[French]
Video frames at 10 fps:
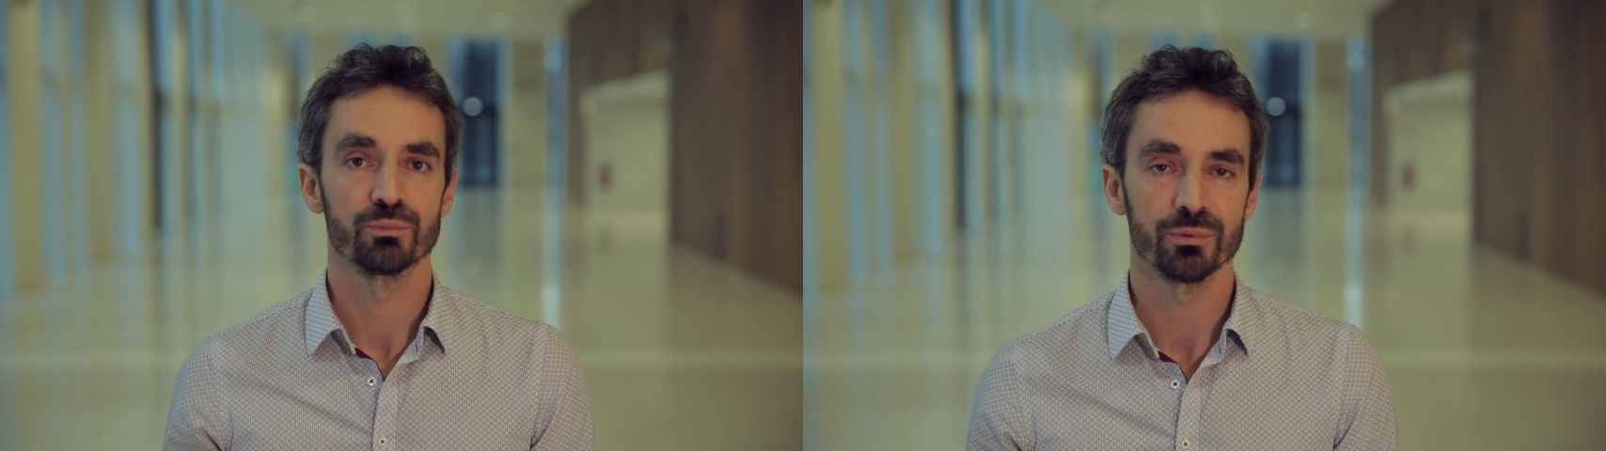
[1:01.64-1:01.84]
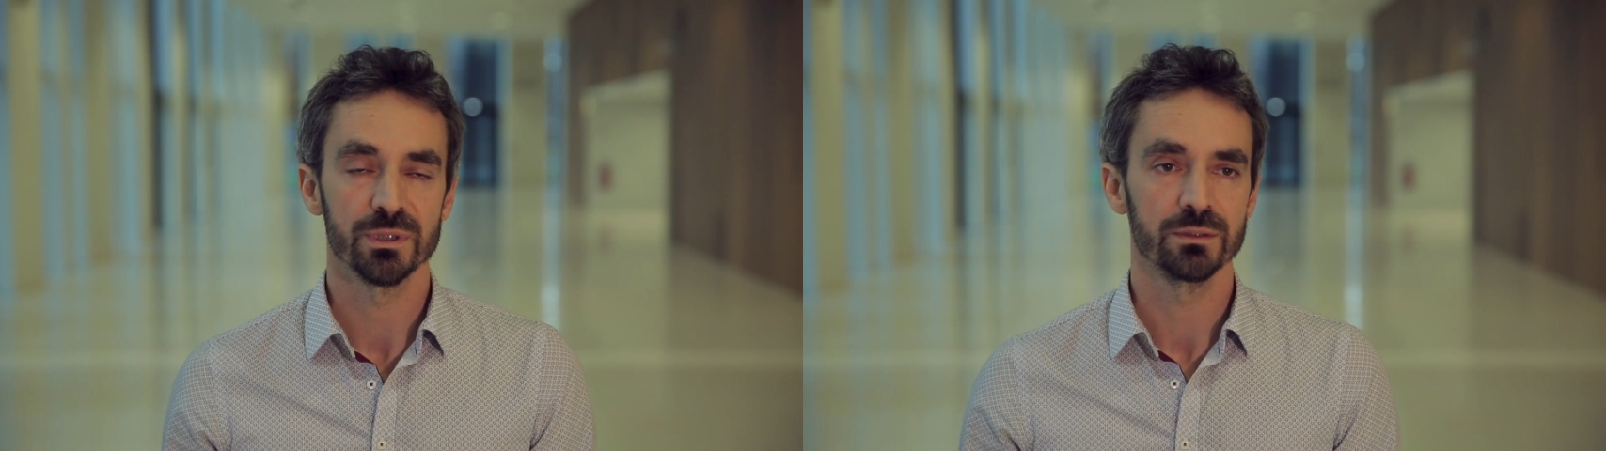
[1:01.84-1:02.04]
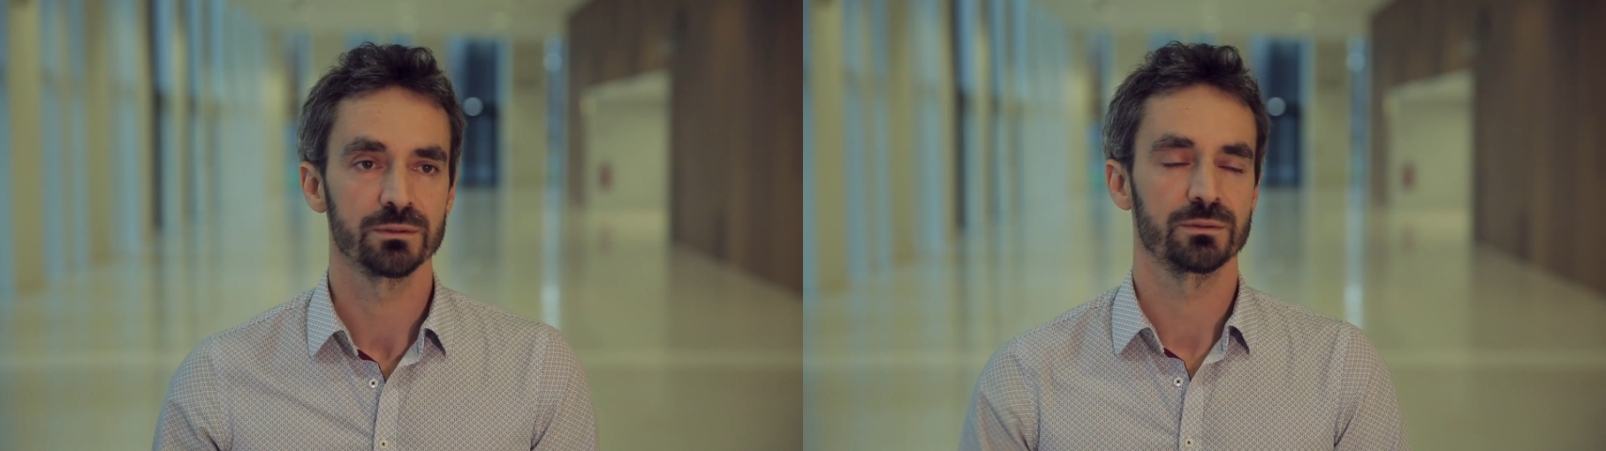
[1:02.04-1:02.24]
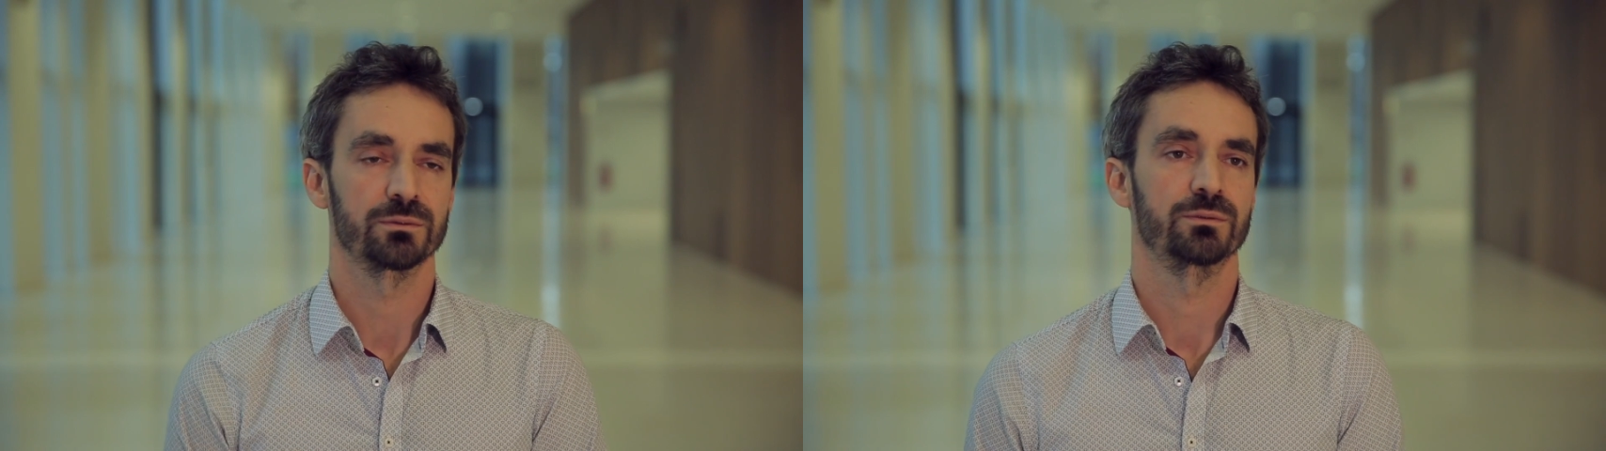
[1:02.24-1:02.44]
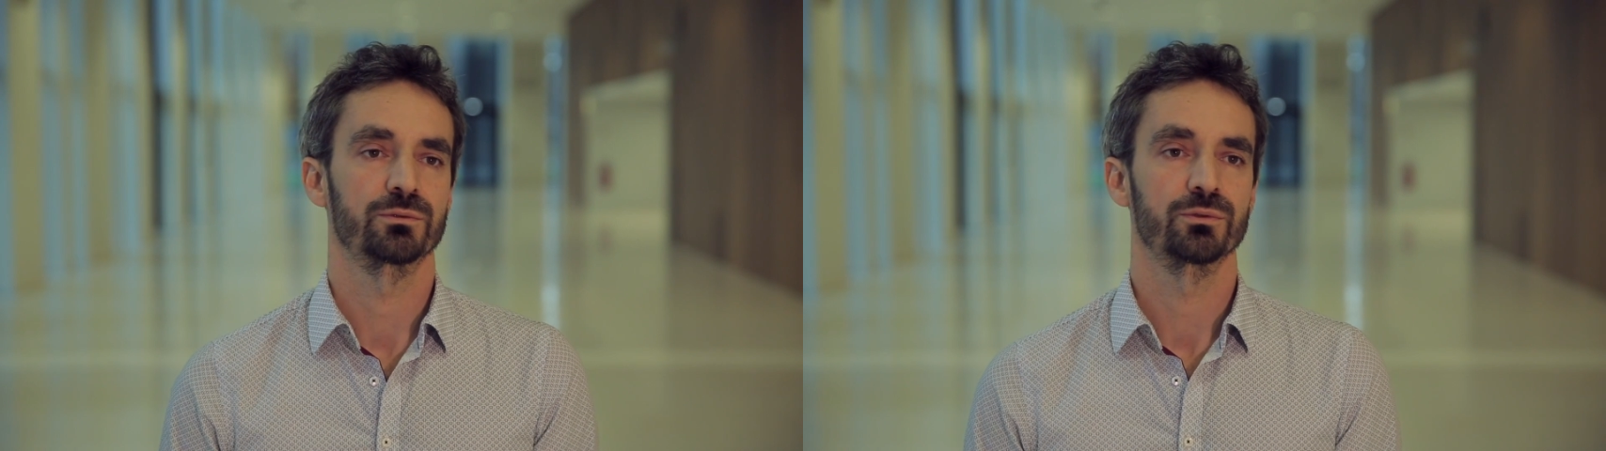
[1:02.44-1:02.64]
et puis
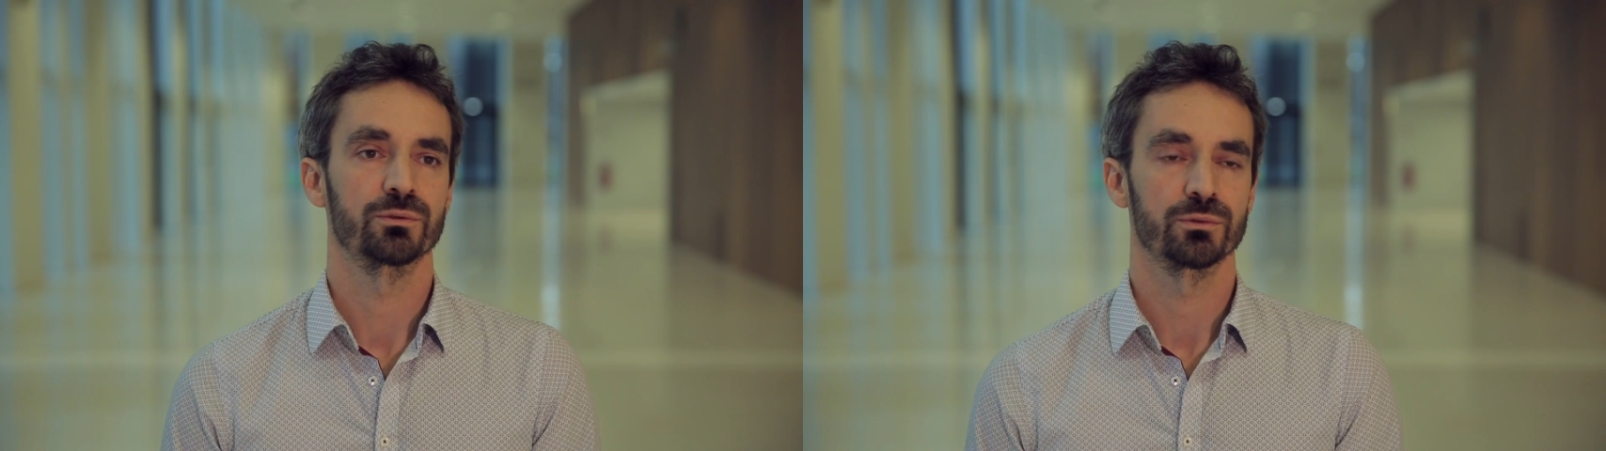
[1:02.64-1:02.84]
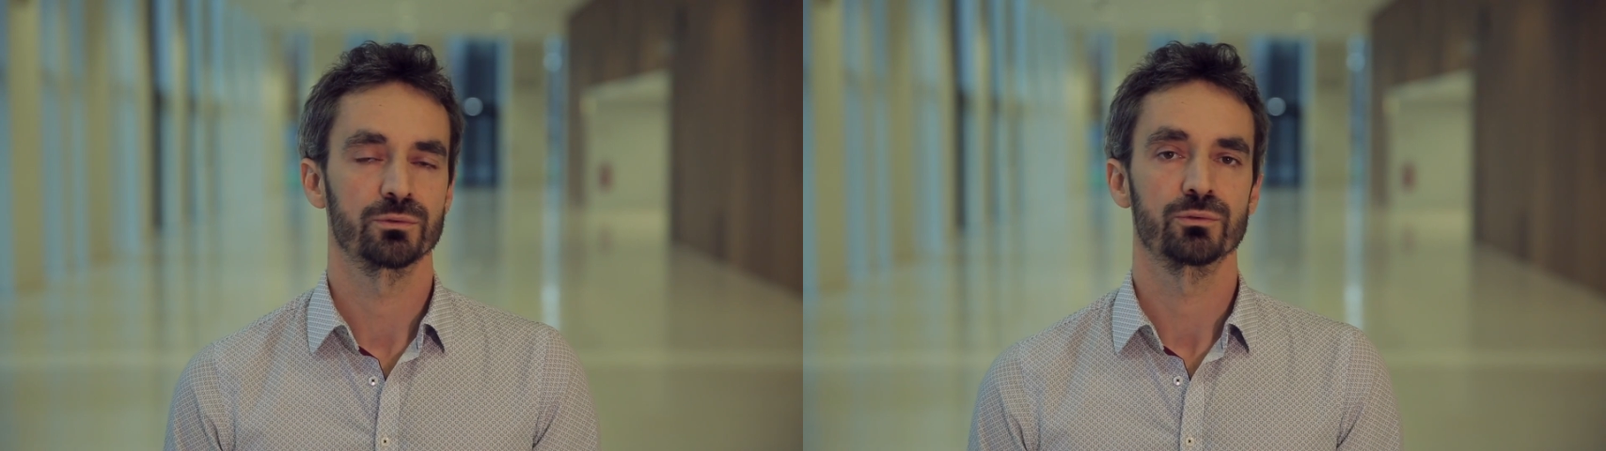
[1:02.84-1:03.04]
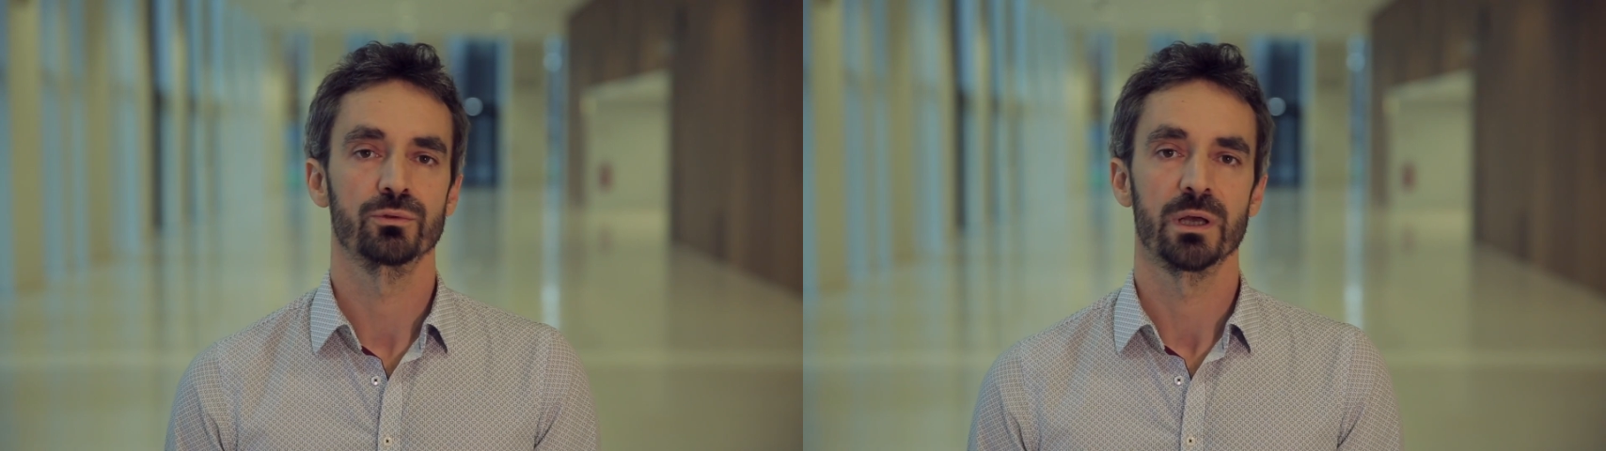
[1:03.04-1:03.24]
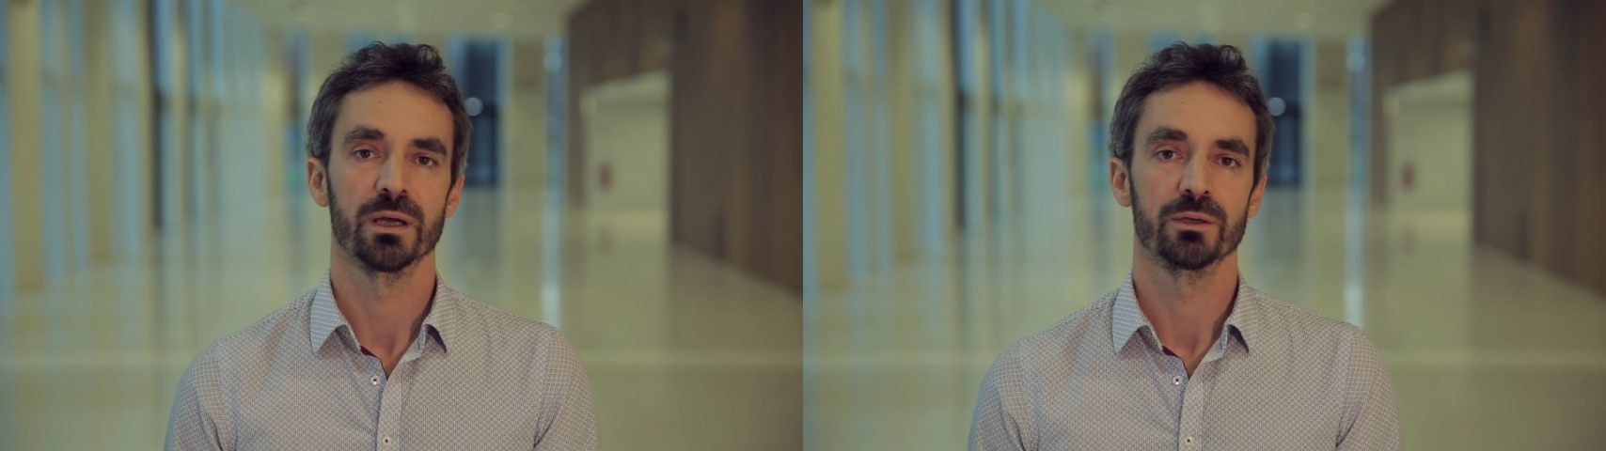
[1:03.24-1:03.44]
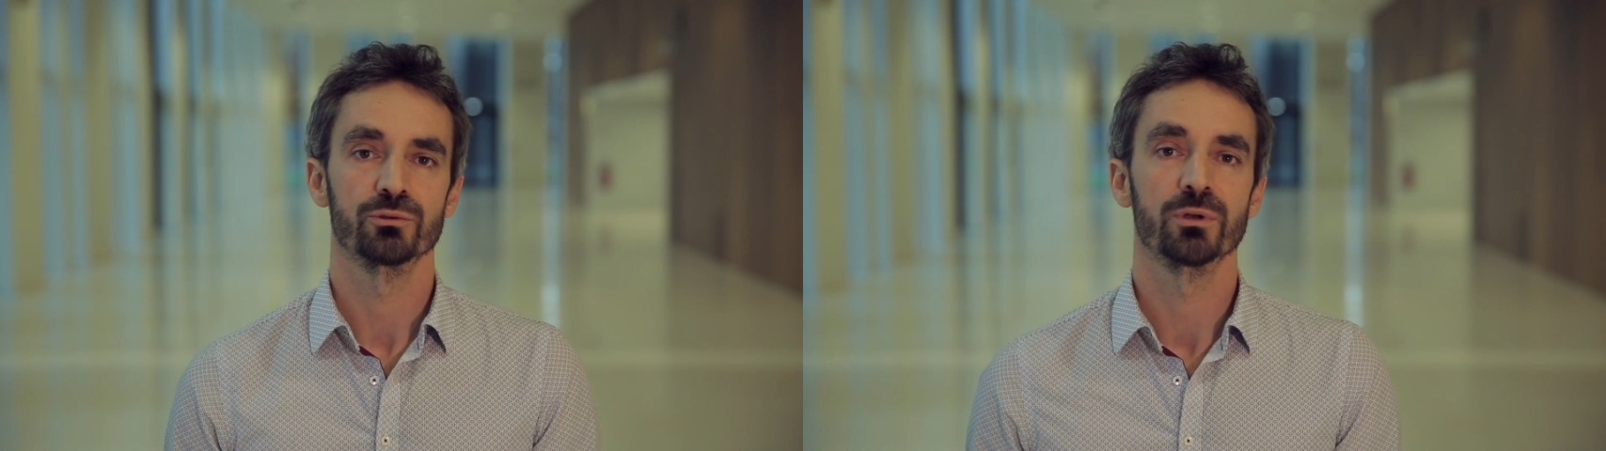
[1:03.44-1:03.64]
euh,
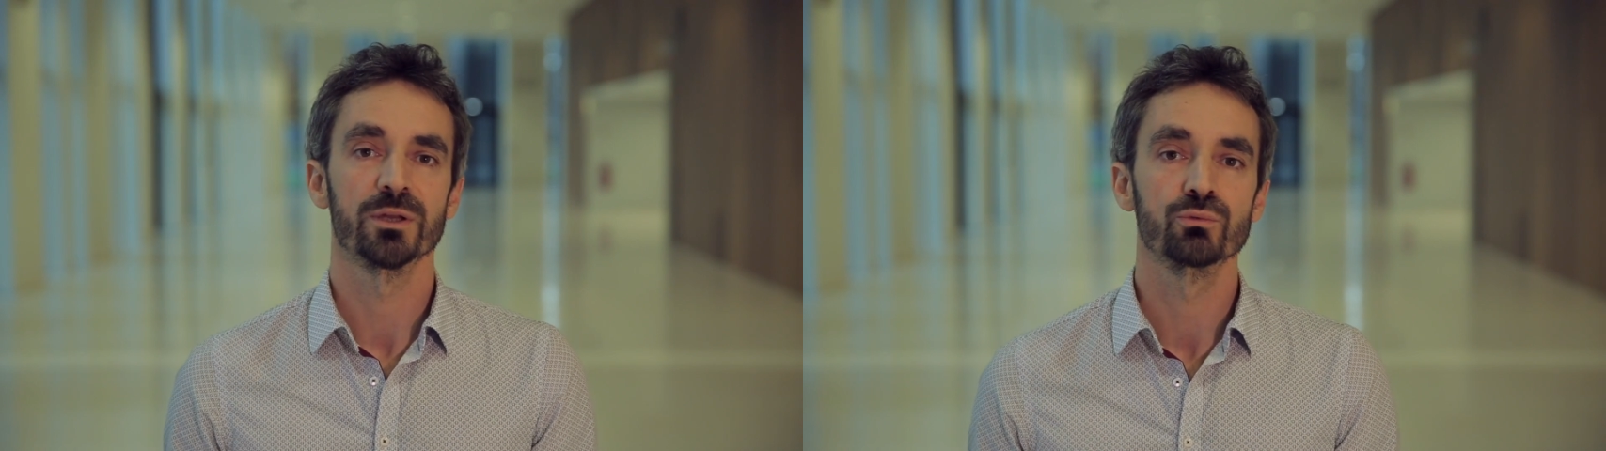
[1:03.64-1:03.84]
de la,